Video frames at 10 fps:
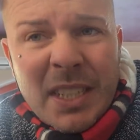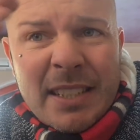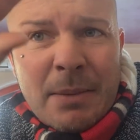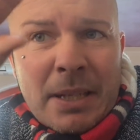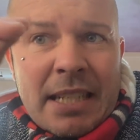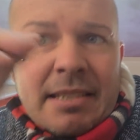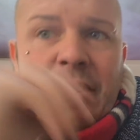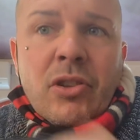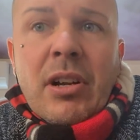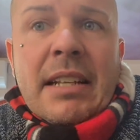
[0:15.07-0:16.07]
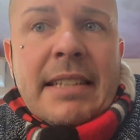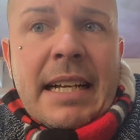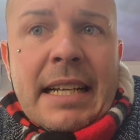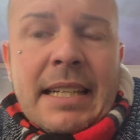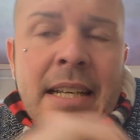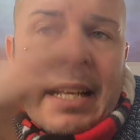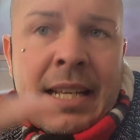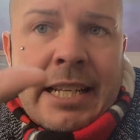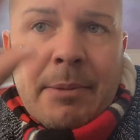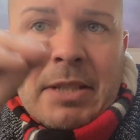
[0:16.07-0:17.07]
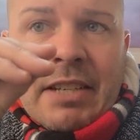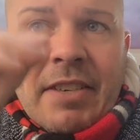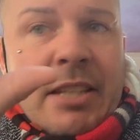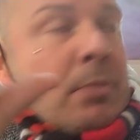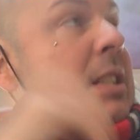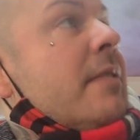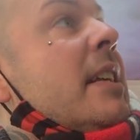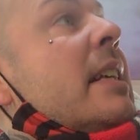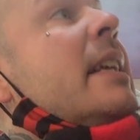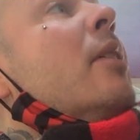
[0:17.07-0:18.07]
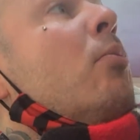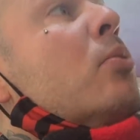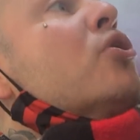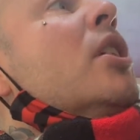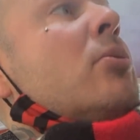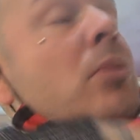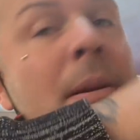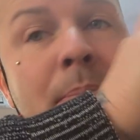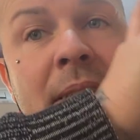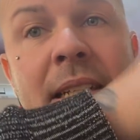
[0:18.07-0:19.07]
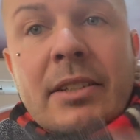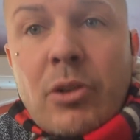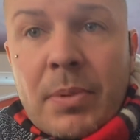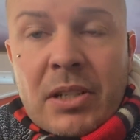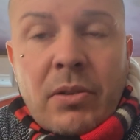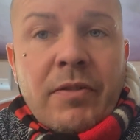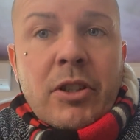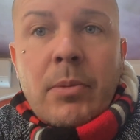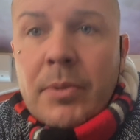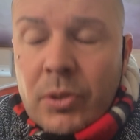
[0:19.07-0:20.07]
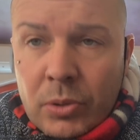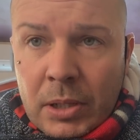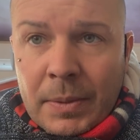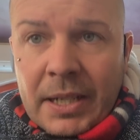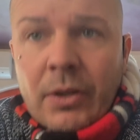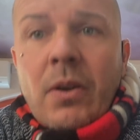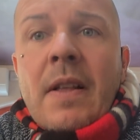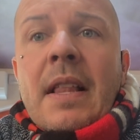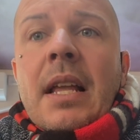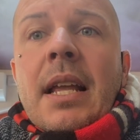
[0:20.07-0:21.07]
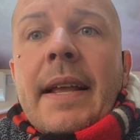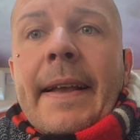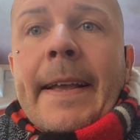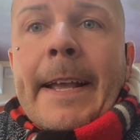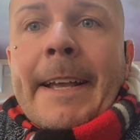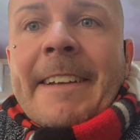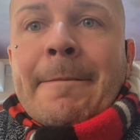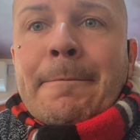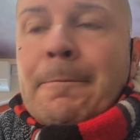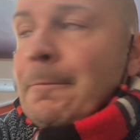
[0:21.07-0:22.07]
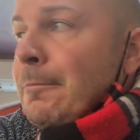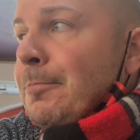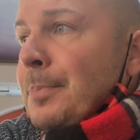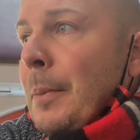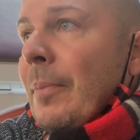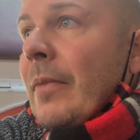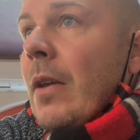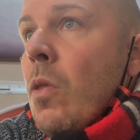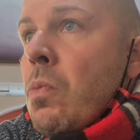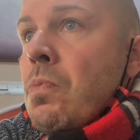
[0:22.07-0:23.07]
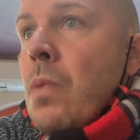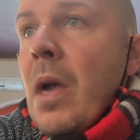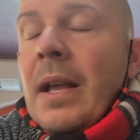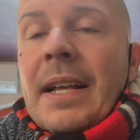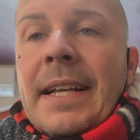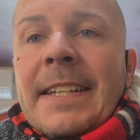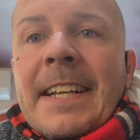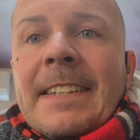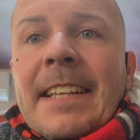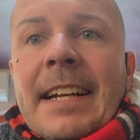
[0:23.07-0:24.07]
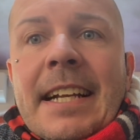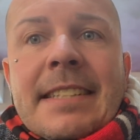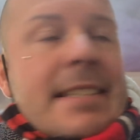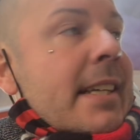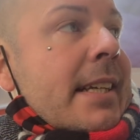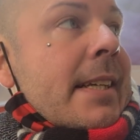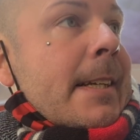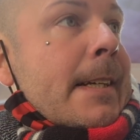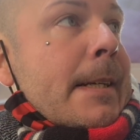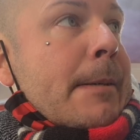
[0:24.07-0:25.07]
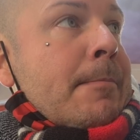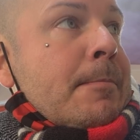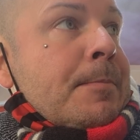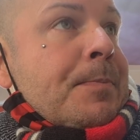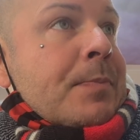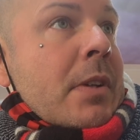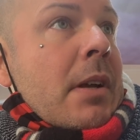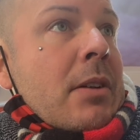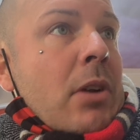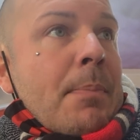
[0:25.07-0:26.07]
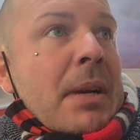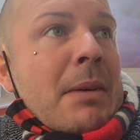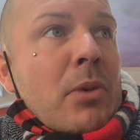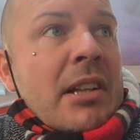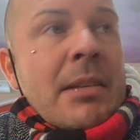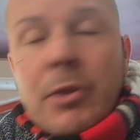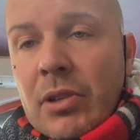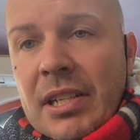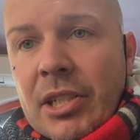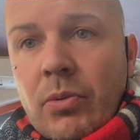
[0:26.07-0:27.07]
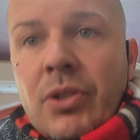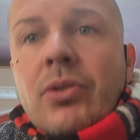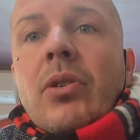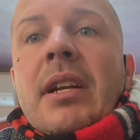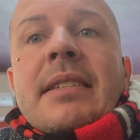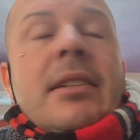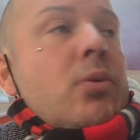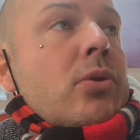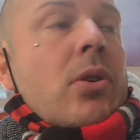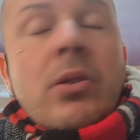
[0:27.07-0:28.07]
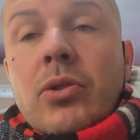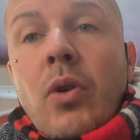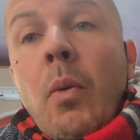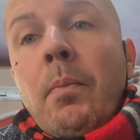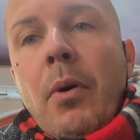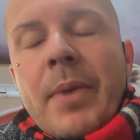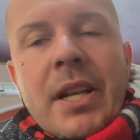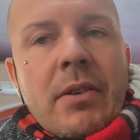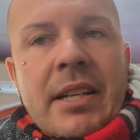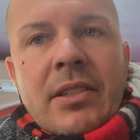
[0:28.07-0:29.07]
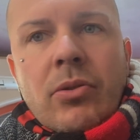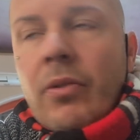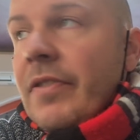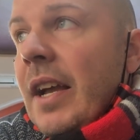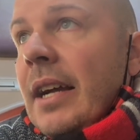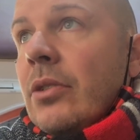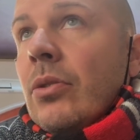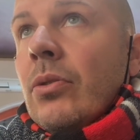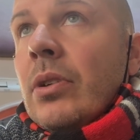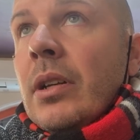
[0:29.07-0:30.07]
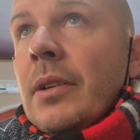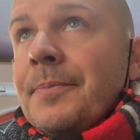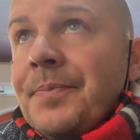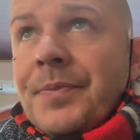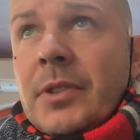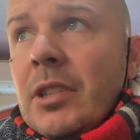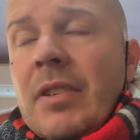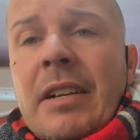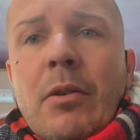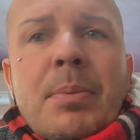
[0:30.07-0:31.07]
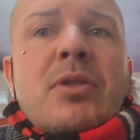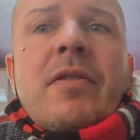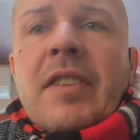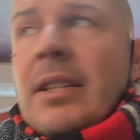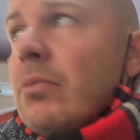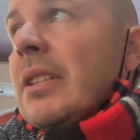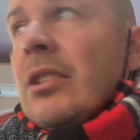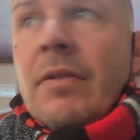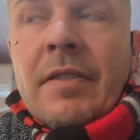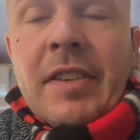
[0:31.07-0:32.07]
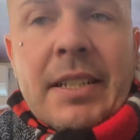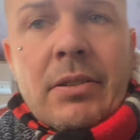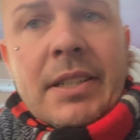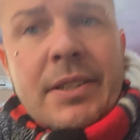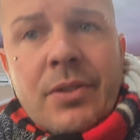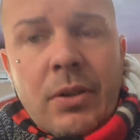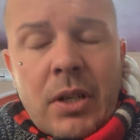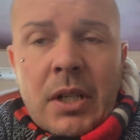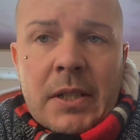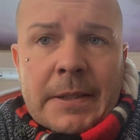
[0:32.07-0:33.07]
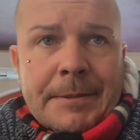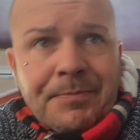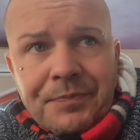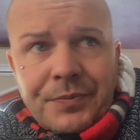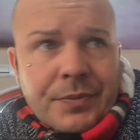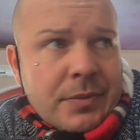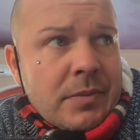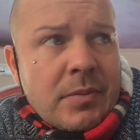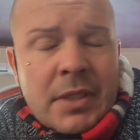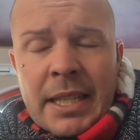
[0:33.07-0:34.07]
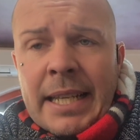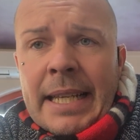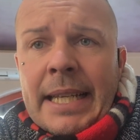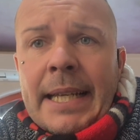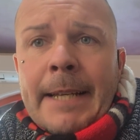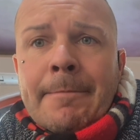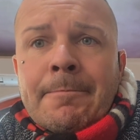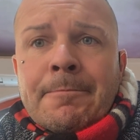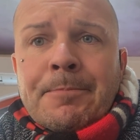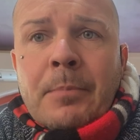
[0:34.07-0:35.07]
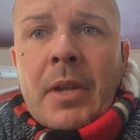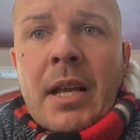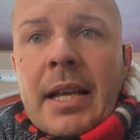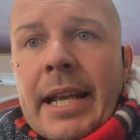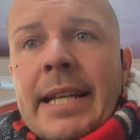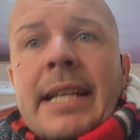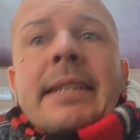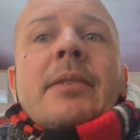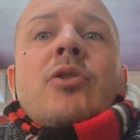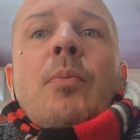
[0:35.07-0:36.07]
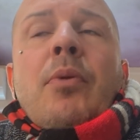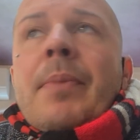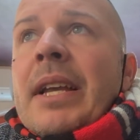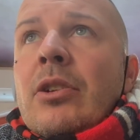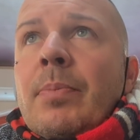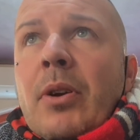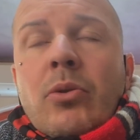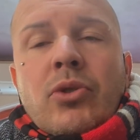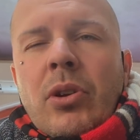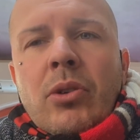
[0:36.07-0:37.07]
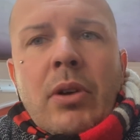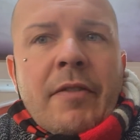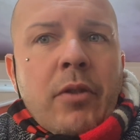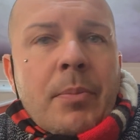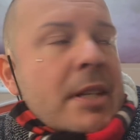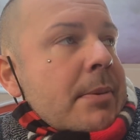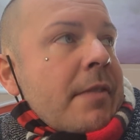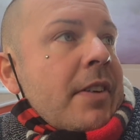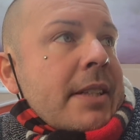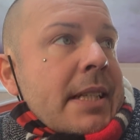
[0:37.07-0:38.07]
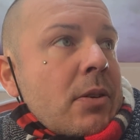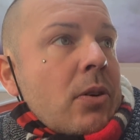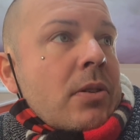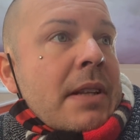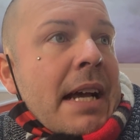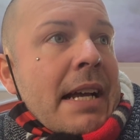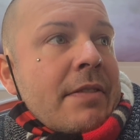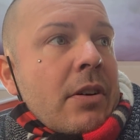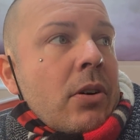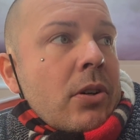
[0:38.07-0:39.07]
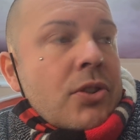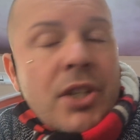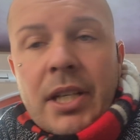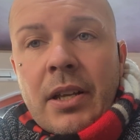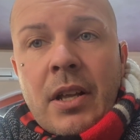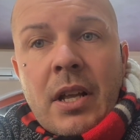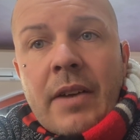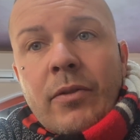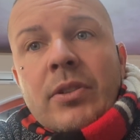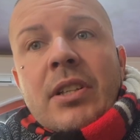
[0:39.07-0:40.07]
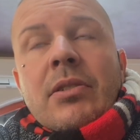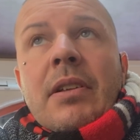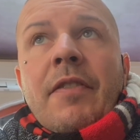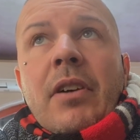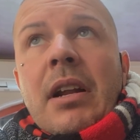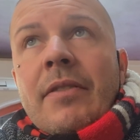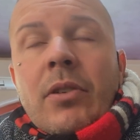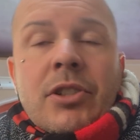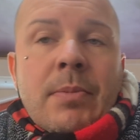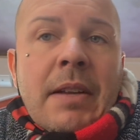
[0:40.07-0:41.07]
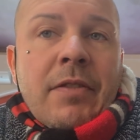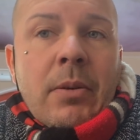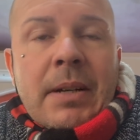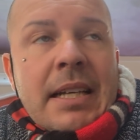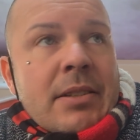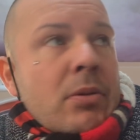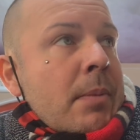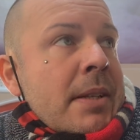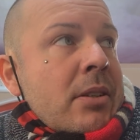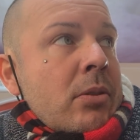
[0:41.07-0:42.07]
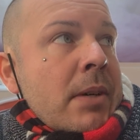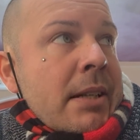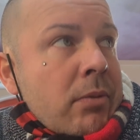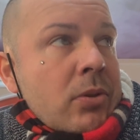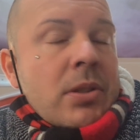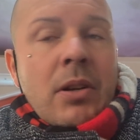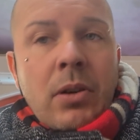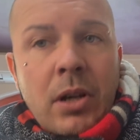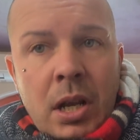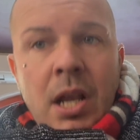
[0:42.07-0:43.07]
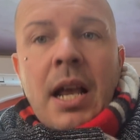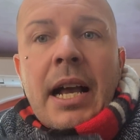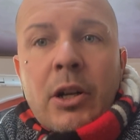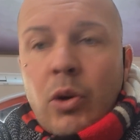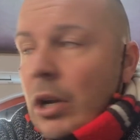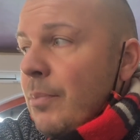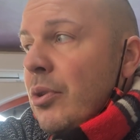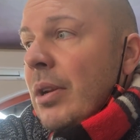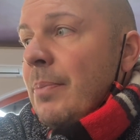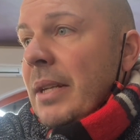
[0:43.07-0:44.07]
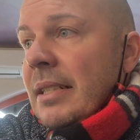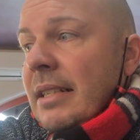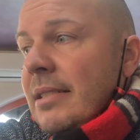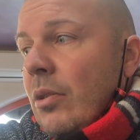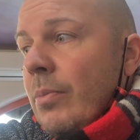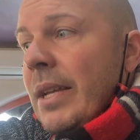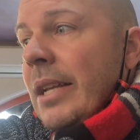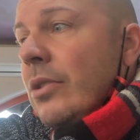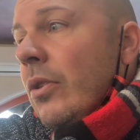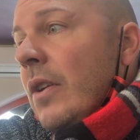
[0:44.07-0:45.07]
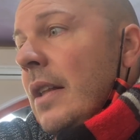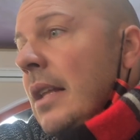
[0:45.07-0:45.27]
sembra di essere solo a Natale, che mi si vede, non mi si vede, che ho bruciato due lampadine sopra nel soffitto, ma ho bisogno di una mano. E, ehm, e niente ragazzi, ehm, allora parliamo un attimino della situazione. Innanzitutto sto un po' meglio anche se sono fiacco, non... si vede che ho preso freddo, qua dentro fa freddo adesso. E, ehm, e, niente, sto un po' meglio, però non sono ancora in formissima. Infatti io live oggi, ho intenzione di fare una live oggi, ma la farò magari sicuramente domani quando sarò ancora più in ripresa che starò meglio.